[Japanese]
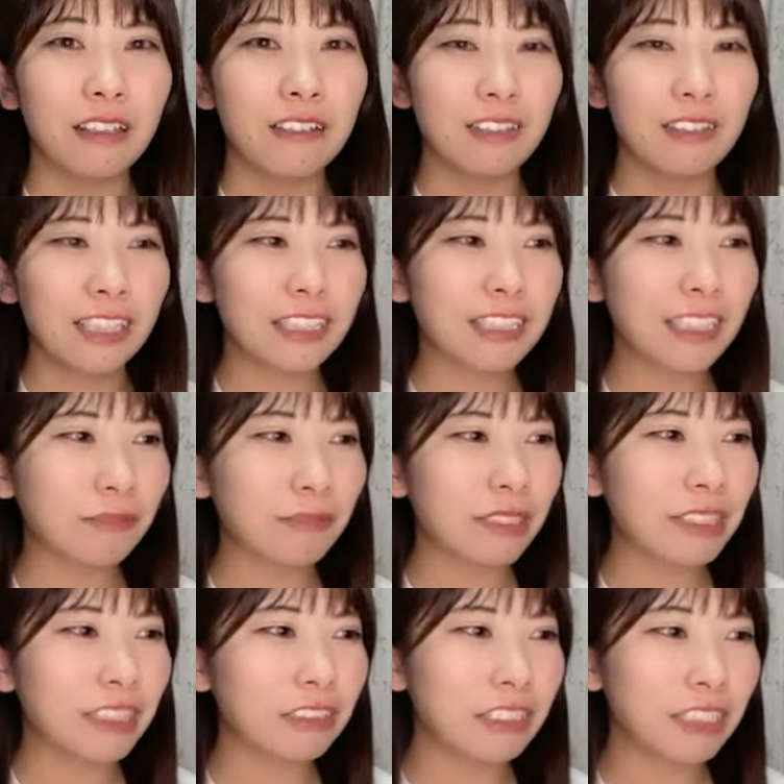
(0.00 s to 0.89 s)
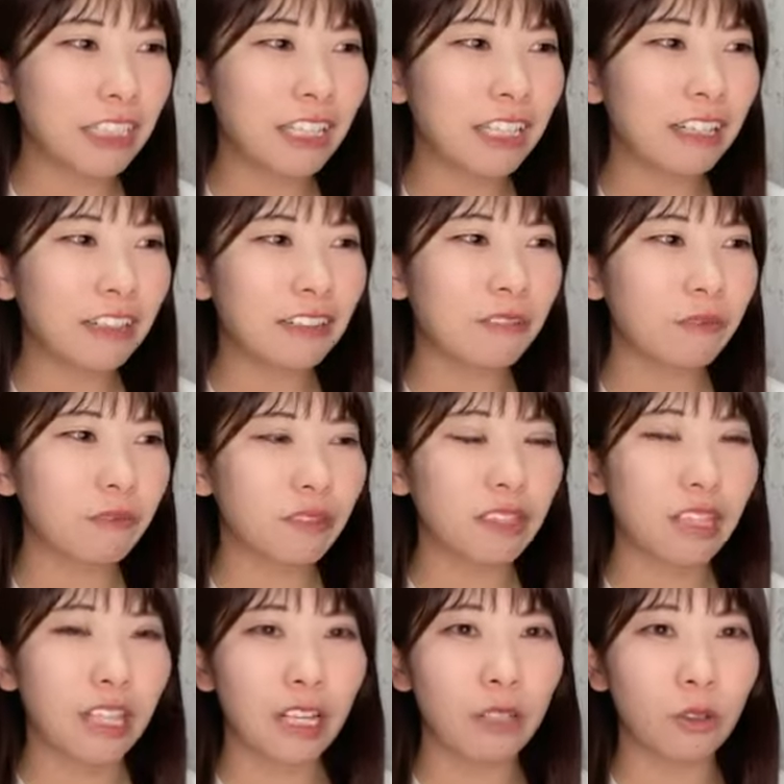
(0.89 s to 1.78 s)
私がめちゃくちゃ
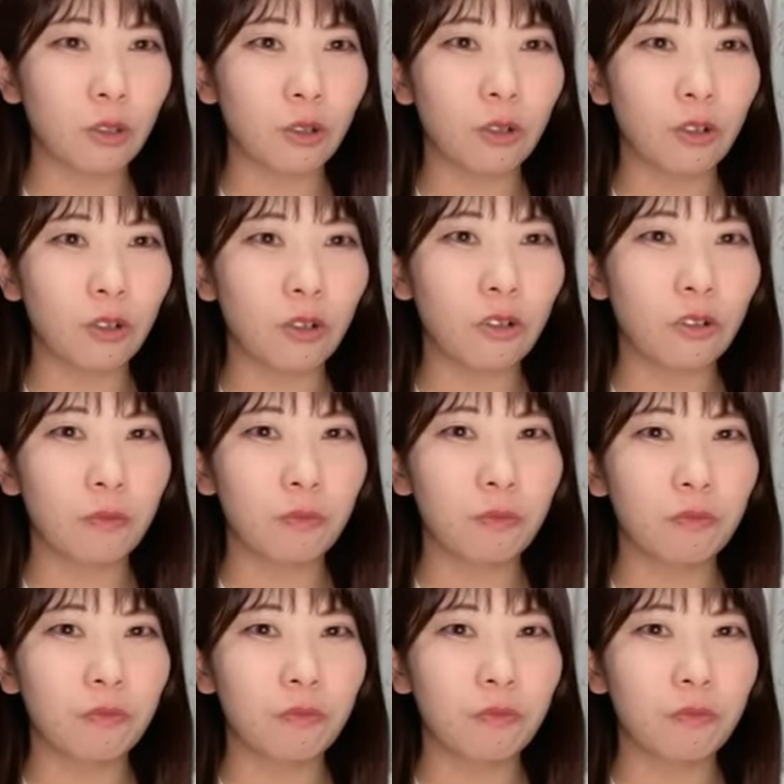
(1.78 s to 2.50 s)
あの